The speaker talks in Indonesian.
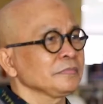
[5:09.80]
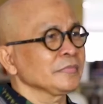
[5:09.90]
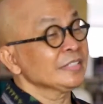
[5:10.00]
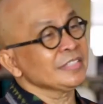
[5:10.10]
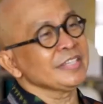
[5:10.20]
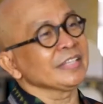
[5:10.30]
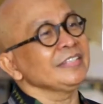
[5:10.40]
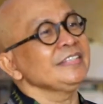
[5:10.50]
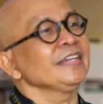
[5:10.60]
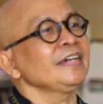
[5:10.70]

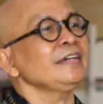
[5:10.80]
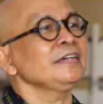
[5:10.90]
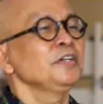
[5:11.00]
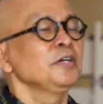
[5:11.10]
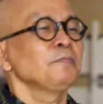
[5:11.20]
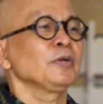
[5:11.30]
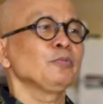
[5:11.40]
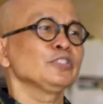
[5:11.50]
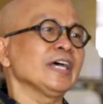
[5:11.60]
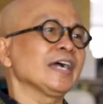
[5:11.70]
Sejatinya,
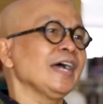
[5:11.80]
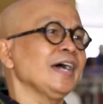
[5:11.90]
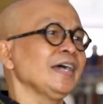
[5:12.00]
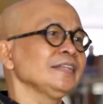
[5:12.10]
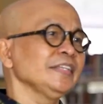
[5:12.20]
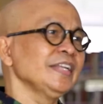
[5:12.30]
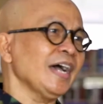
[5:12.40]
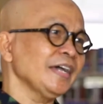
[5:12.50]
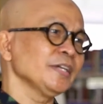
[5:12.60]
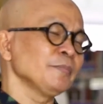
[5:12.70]
perpustakaan tidak hanya
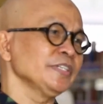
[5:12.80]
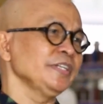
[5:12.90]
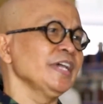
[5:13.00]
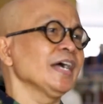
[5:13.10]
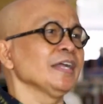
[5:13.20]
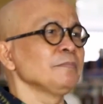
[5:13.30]
menyediakan bahan